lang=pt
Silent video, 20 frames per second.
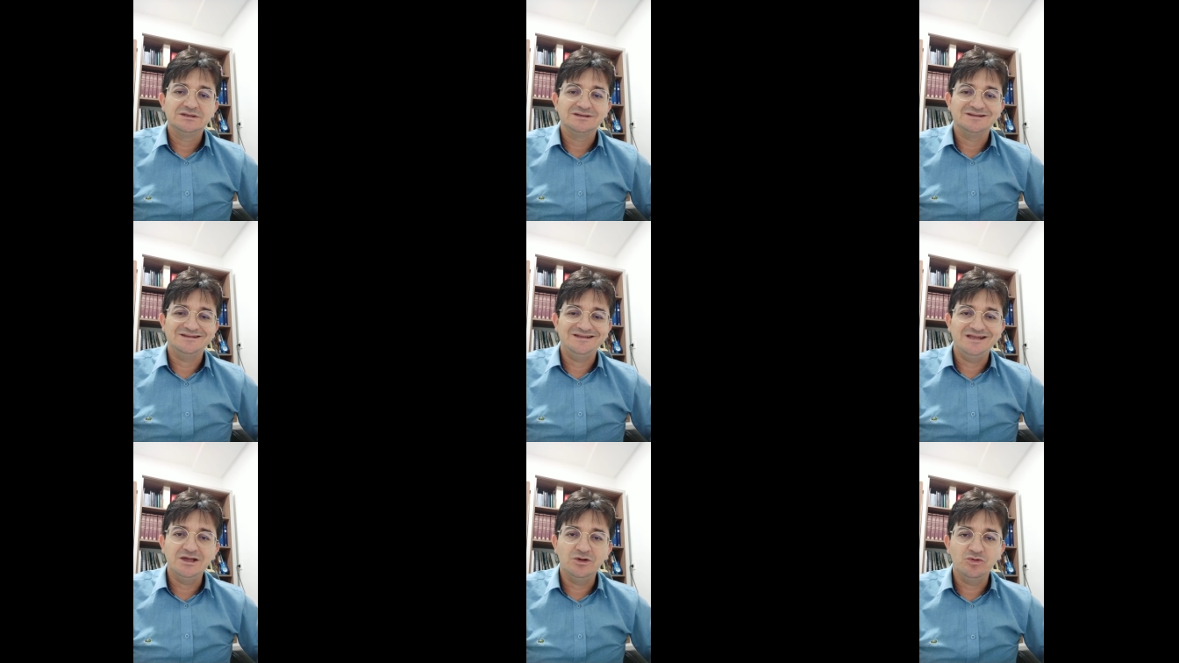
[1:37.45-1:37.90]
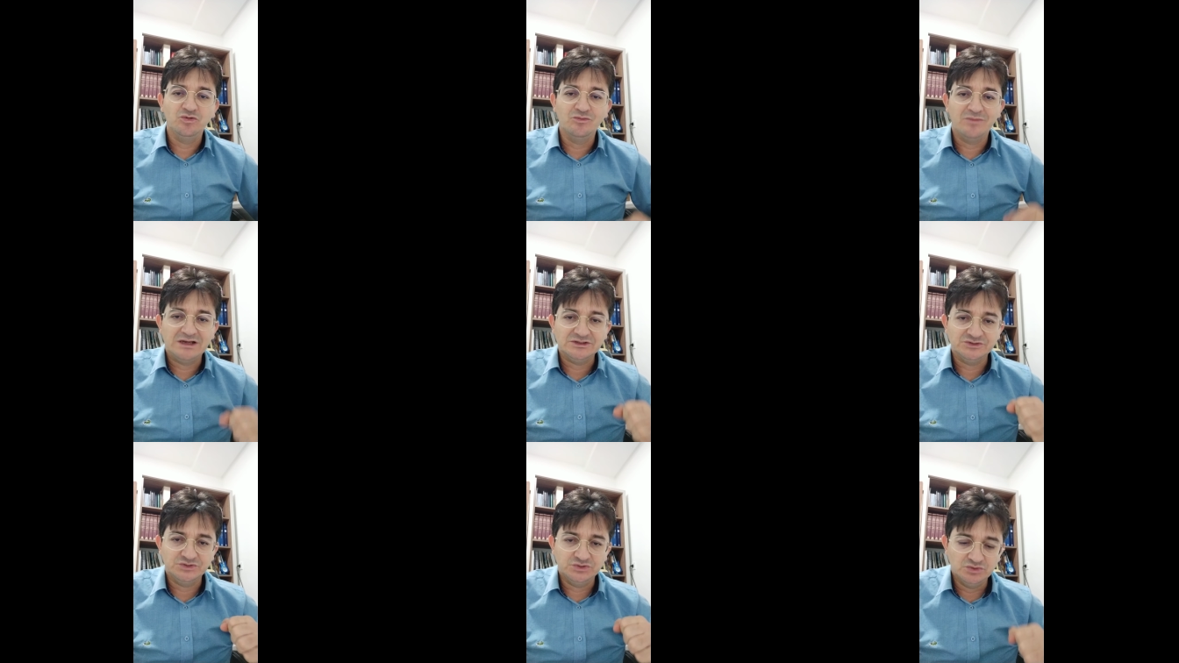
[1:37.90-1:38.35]

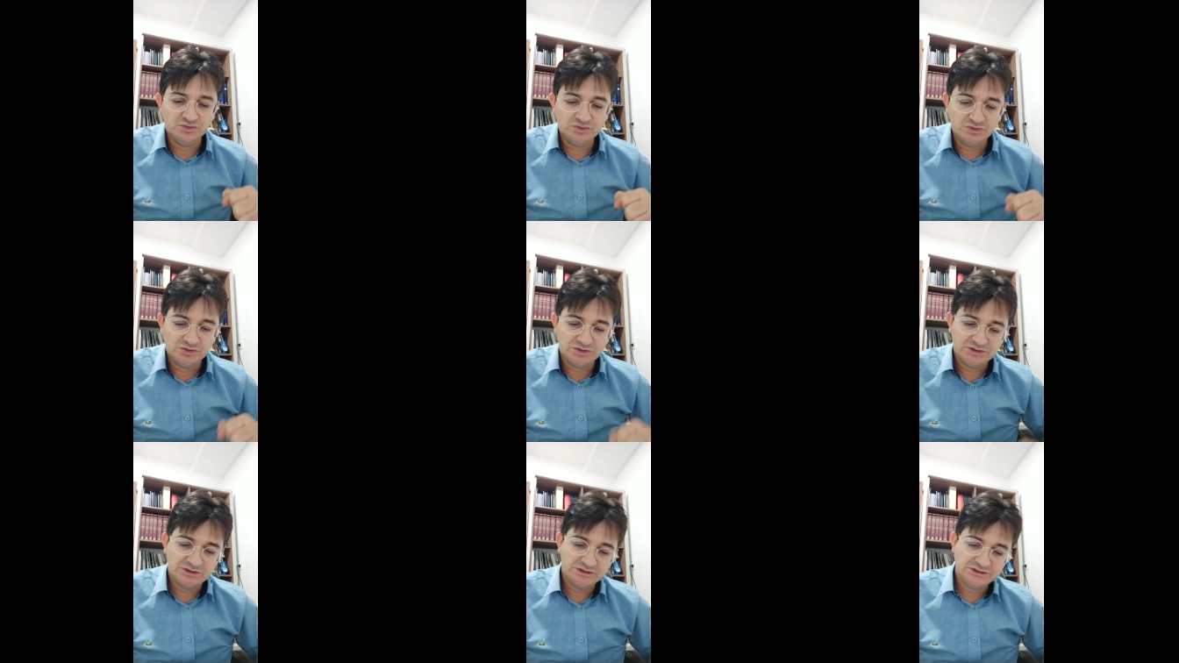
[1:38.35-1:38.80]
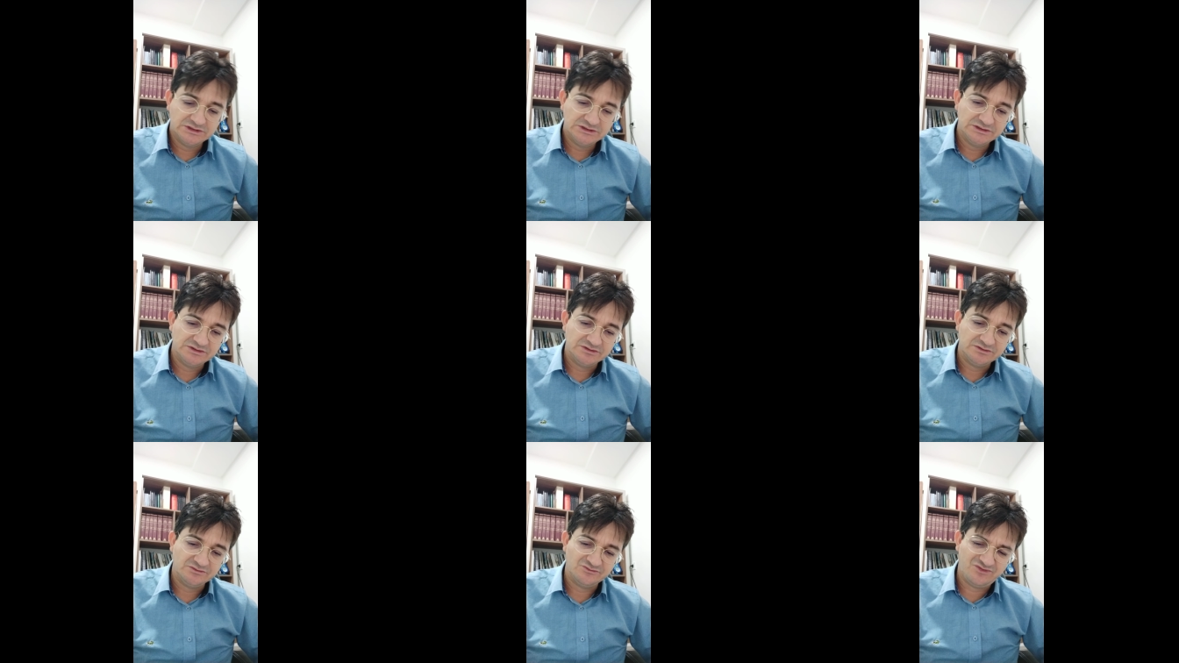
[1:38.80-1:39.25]
derrubador,
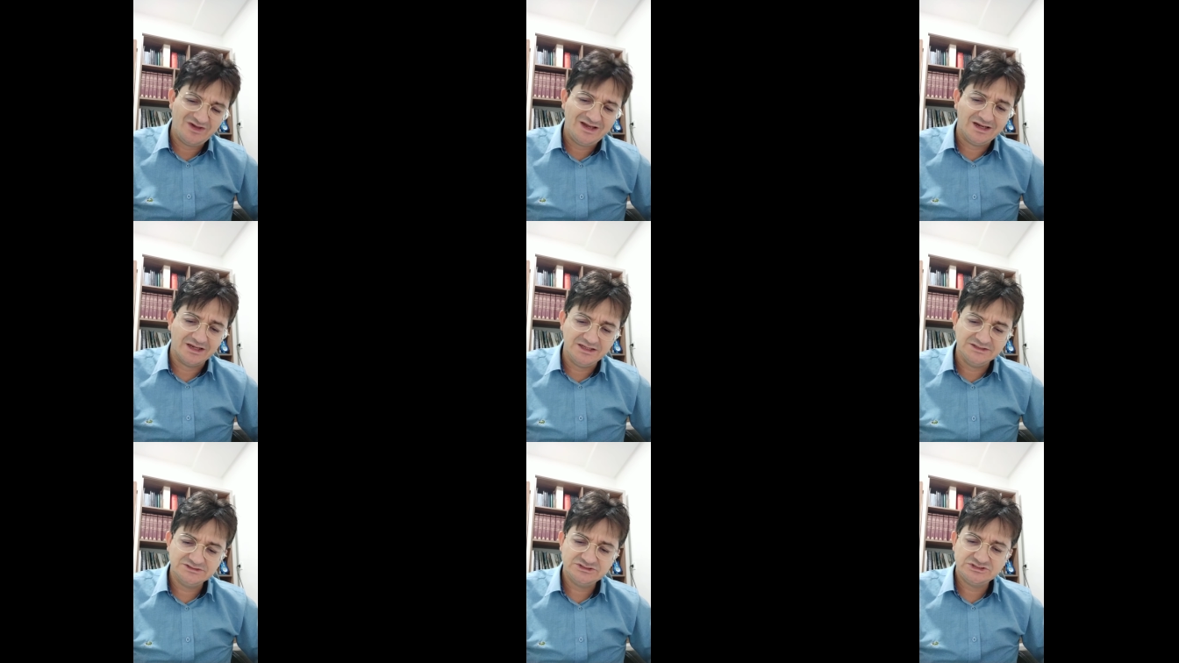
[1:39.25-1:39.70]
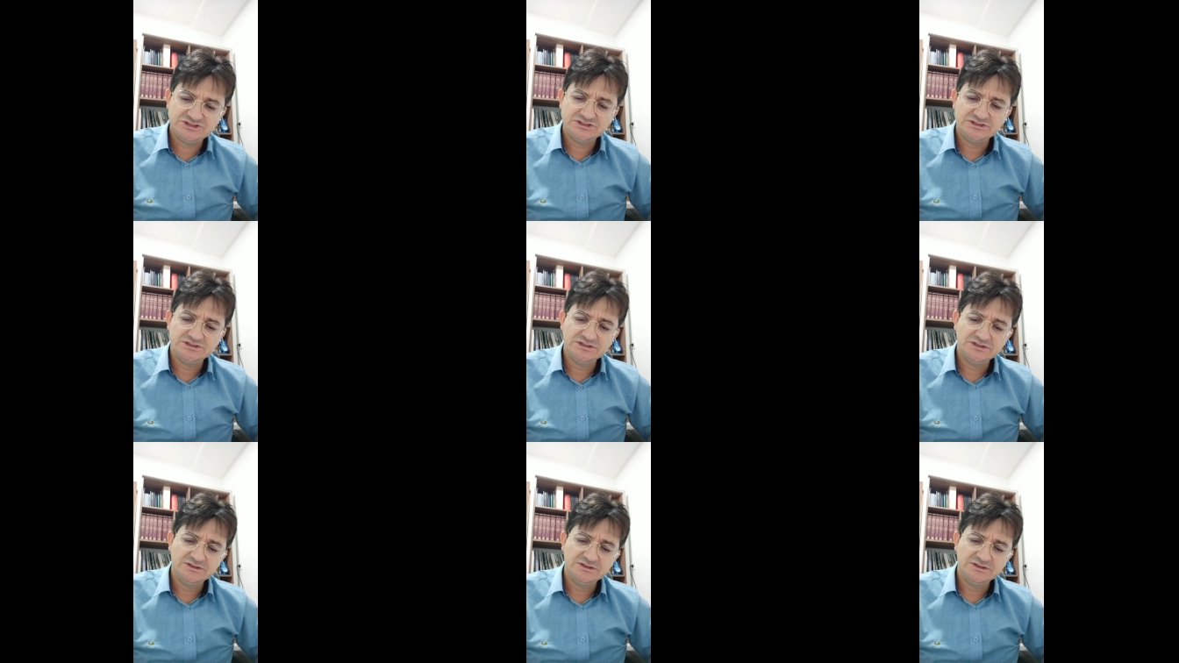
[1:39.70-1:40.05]
valente.